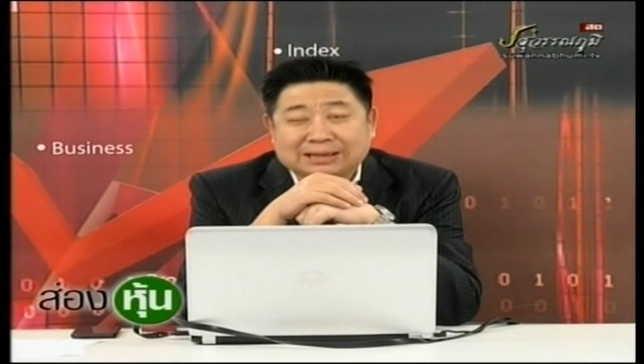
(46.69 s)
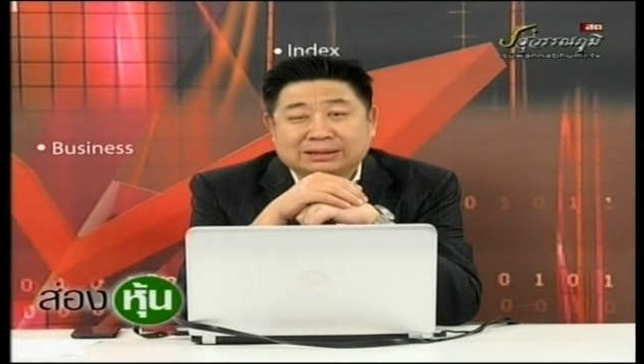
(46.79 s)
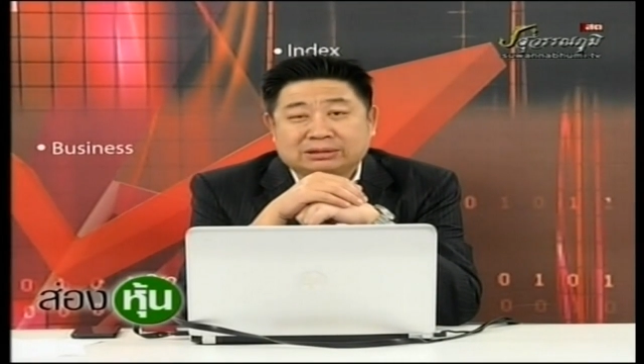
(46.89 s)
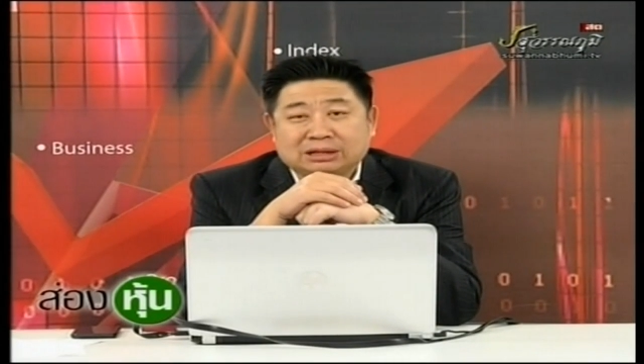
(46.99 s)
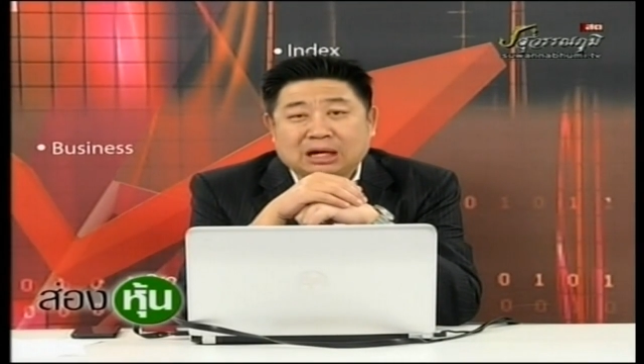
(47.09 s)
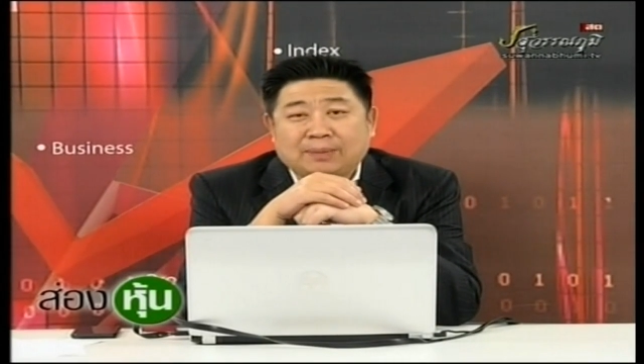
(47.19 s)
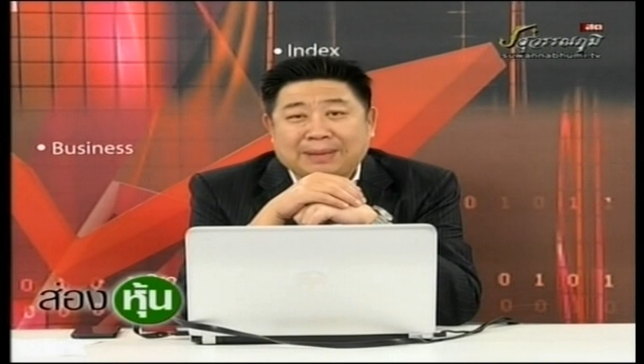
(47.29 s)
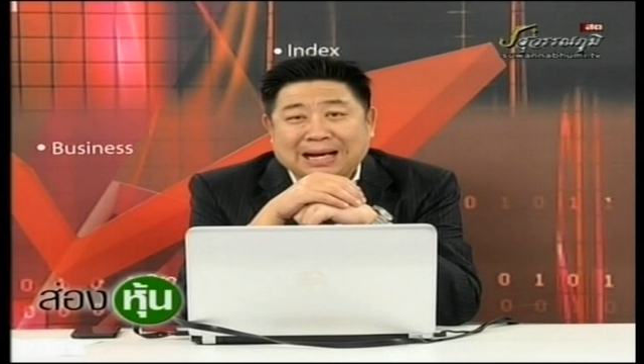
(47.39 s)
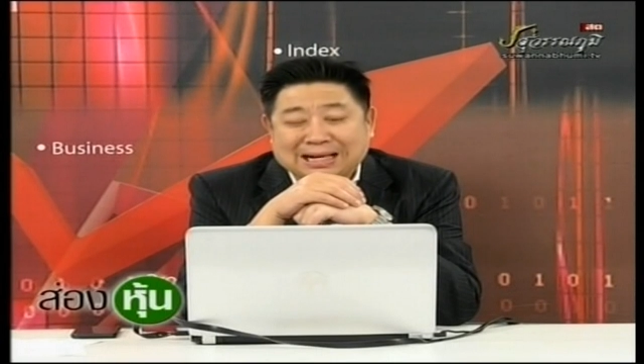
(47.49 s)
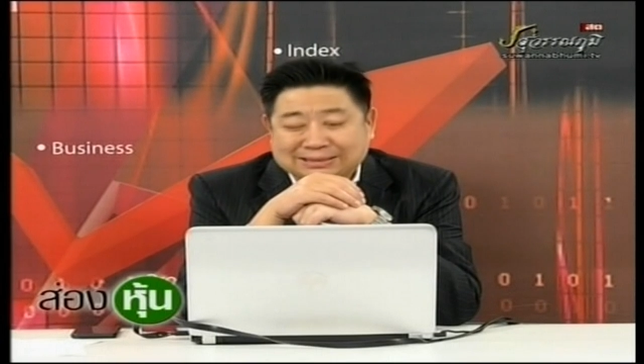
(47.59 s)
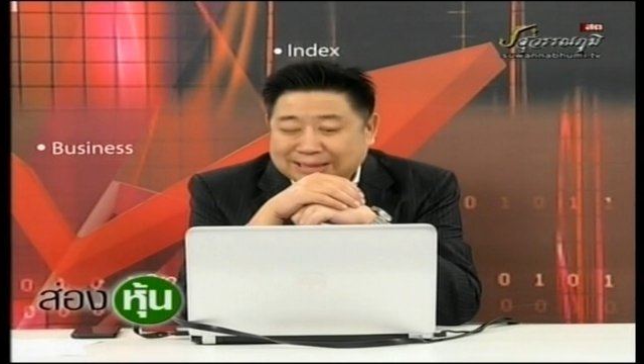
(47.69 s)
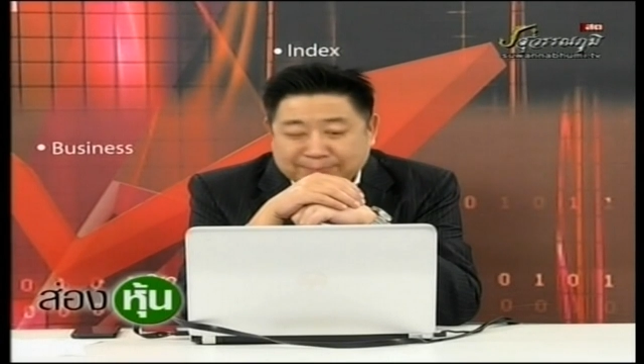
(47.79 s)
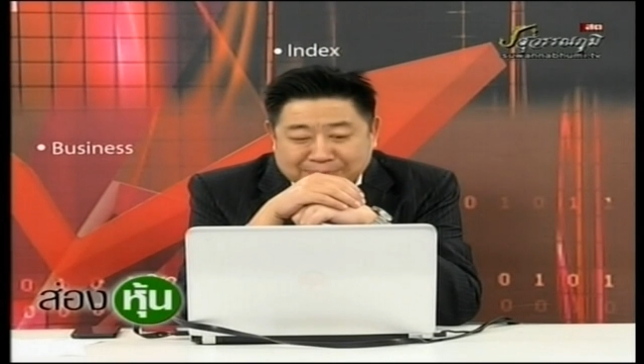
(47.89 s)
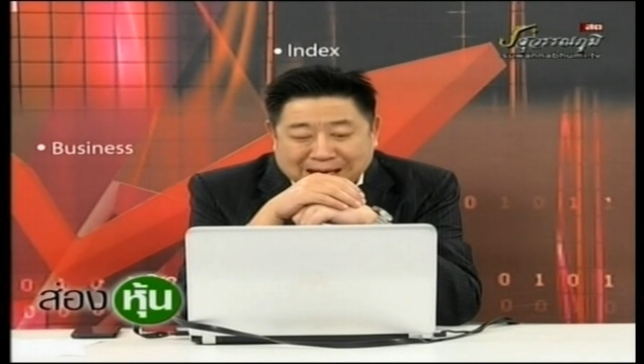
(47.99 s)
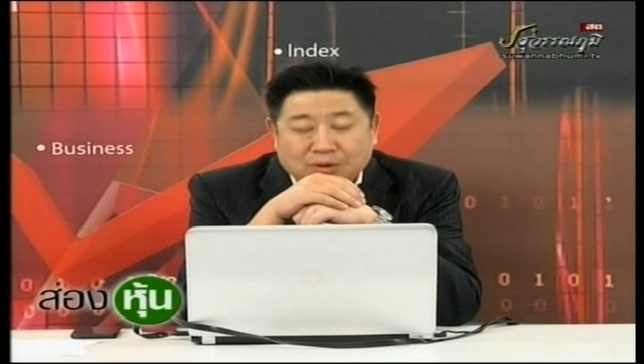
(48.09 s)
องเข้ามา
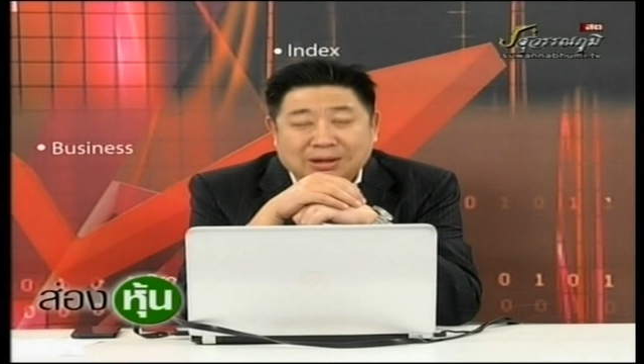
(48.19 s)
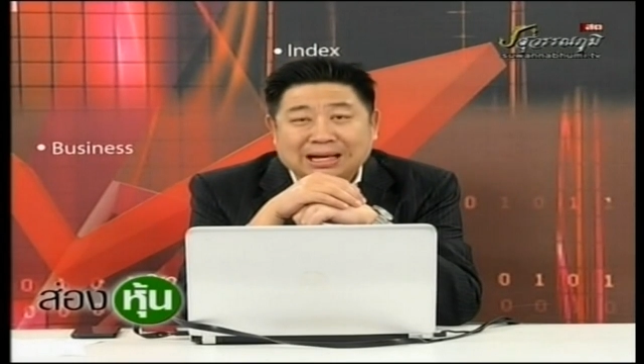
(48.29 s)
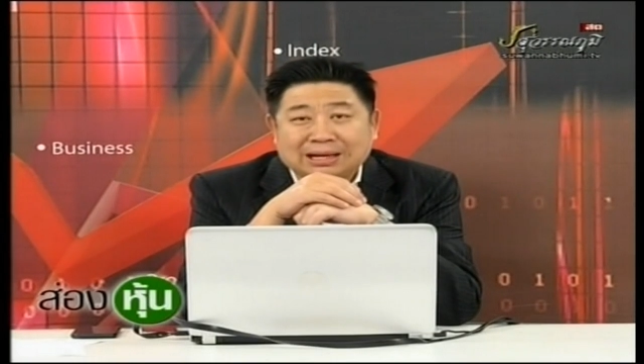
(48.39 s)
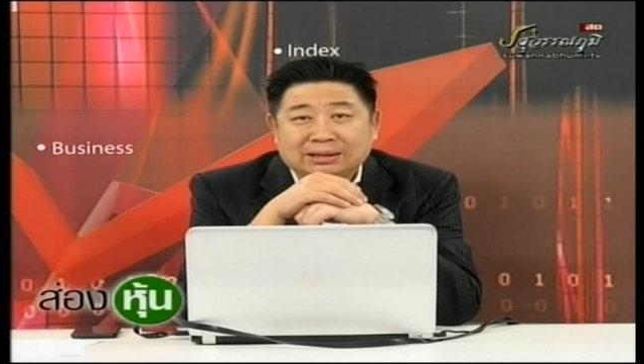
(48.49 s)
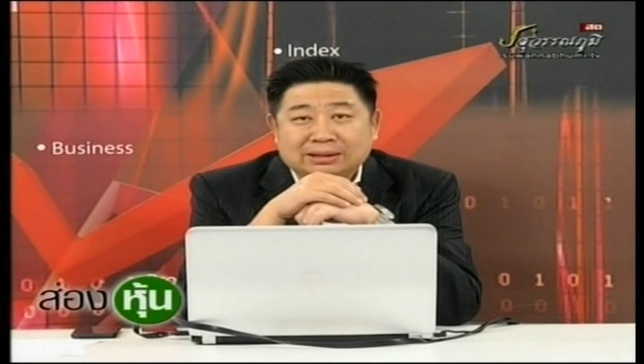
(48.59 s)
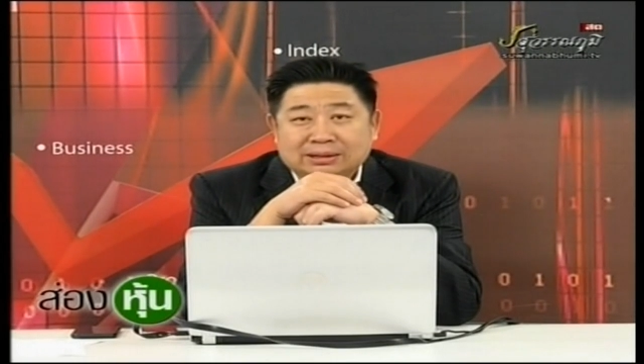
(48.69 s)
เต็มเป่าฮะ